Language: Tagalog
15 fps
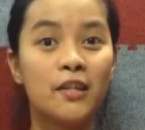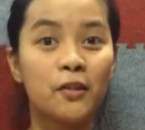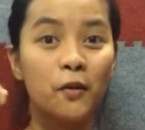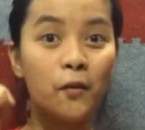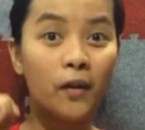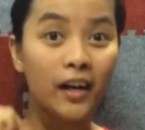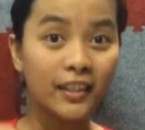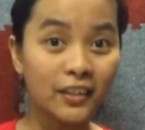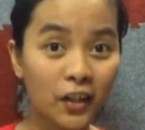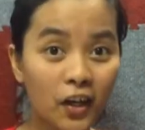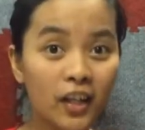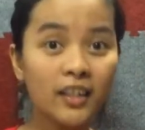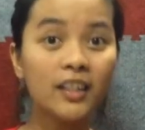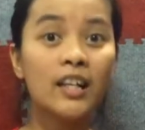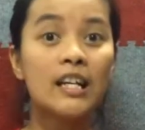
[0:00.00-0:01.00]
So
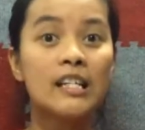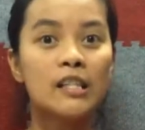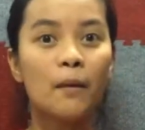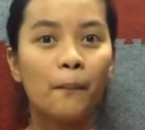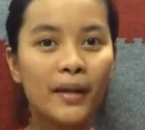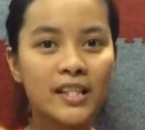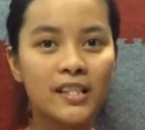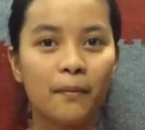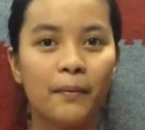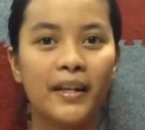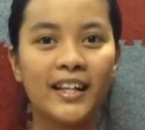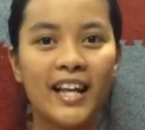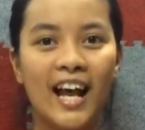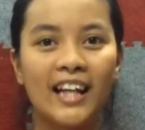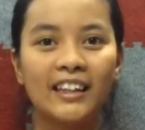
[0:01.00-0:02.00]
ngayon,
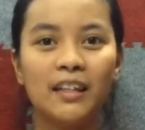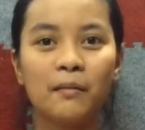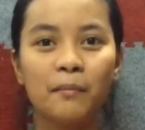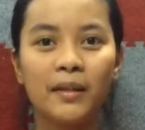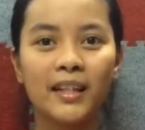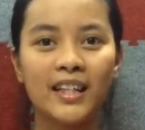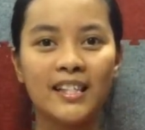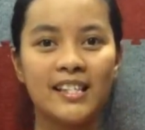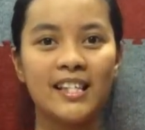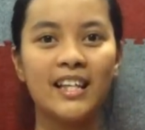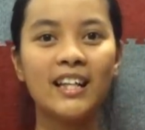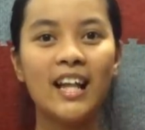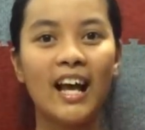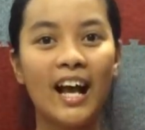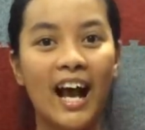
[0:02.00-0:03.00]
sabay-sabay nating
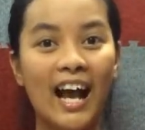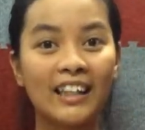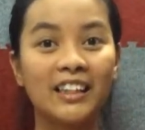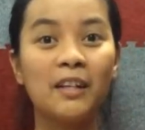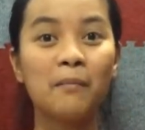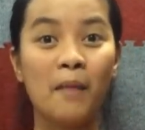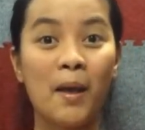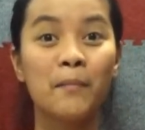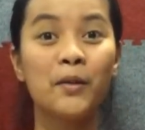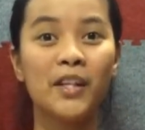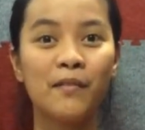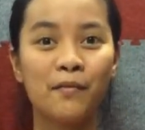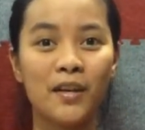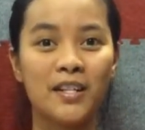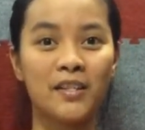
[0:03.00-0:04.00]
bigkasin ang ating
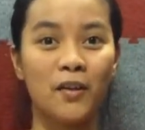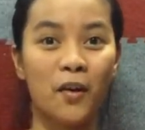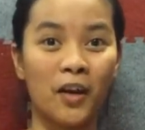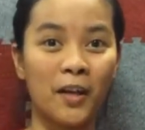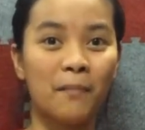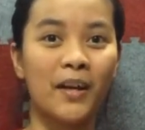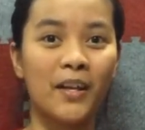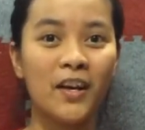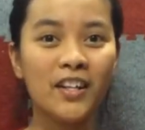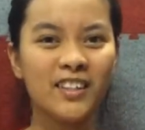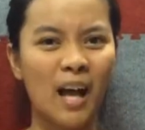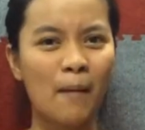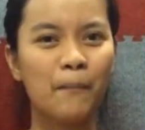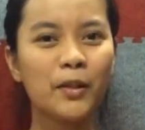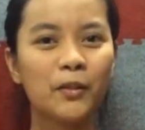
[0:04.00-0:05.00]
memory verse. Okay ba yon?
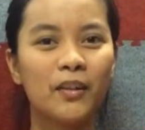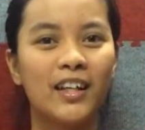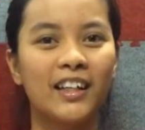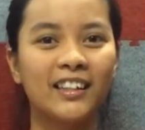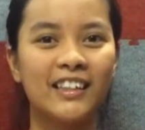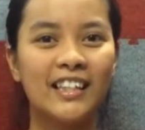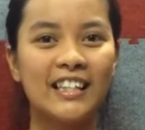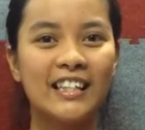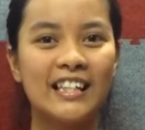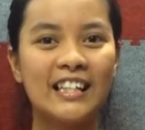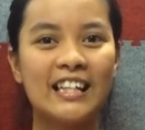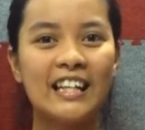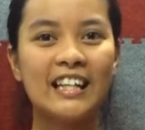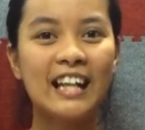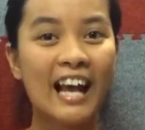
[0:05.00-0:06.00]
Dapat walang
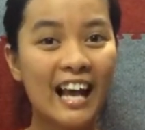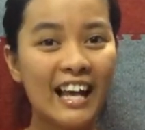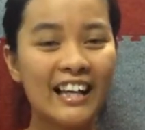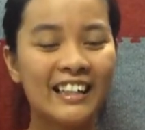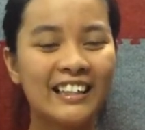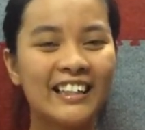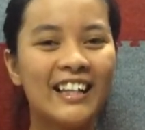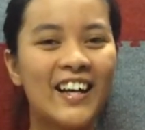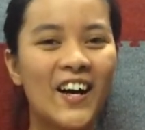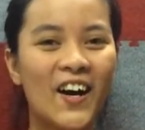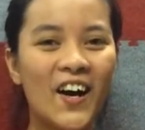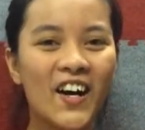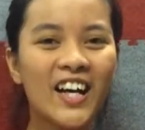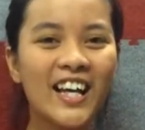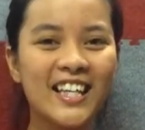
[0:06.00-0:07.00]
tinginan ha?
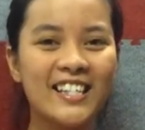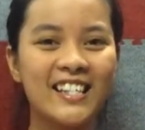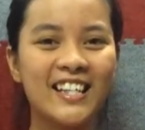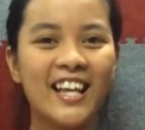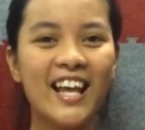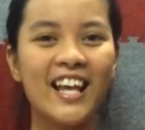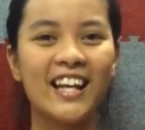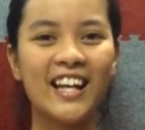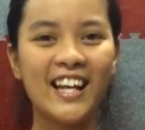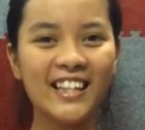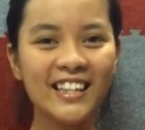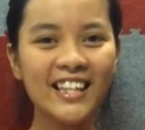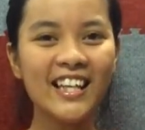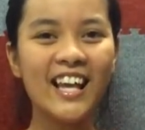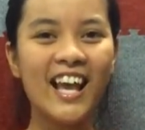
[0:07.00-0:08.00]
Okay, sige.
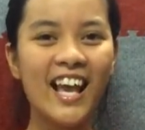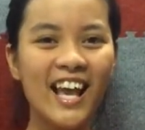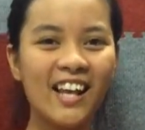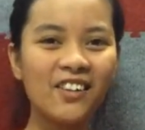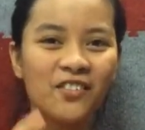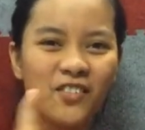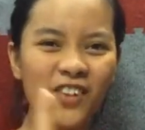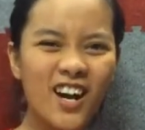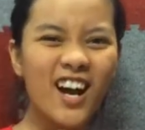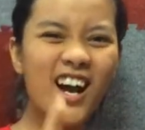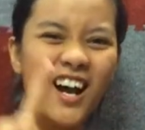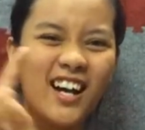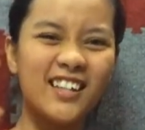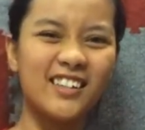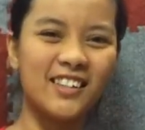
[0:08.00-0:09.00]
Ready? And
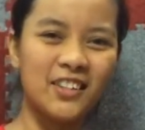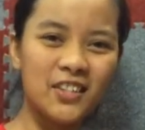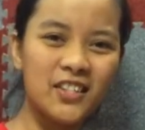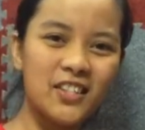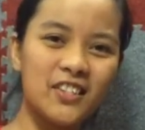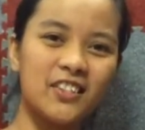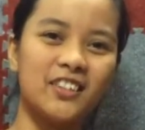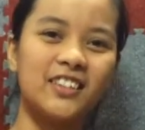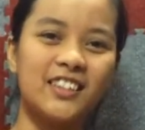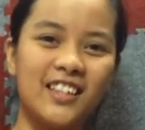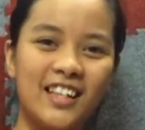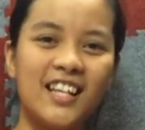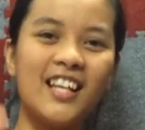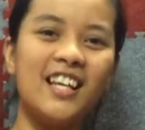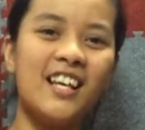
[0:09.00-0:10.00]
one, two,
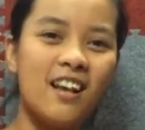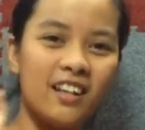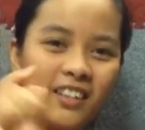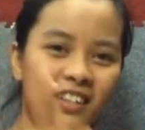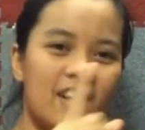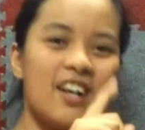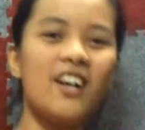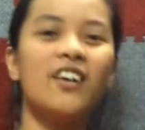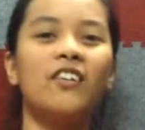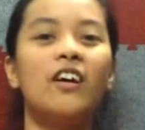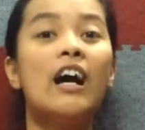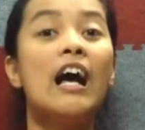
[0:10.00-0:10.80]
three, go!